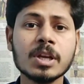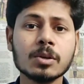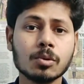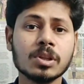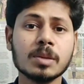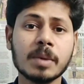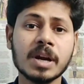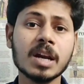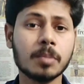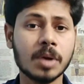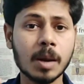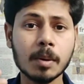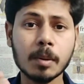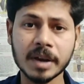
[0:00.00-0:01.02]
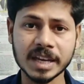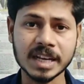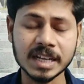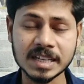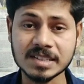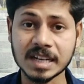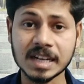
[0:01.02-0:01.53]
ஸோ இந்த மாதிரியான ப்ராப்ளம் அங்கே
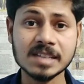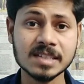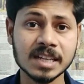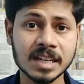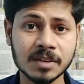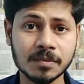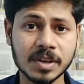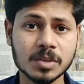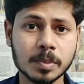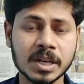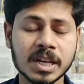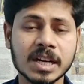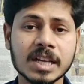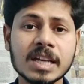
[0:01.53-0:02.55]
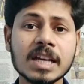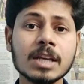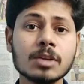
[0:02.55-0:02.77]
இருக்குது ஸ்ட்ரகிள்ஸ் இருக்குன்னு ஃபேஸ் பண்ணிக்கிட்டு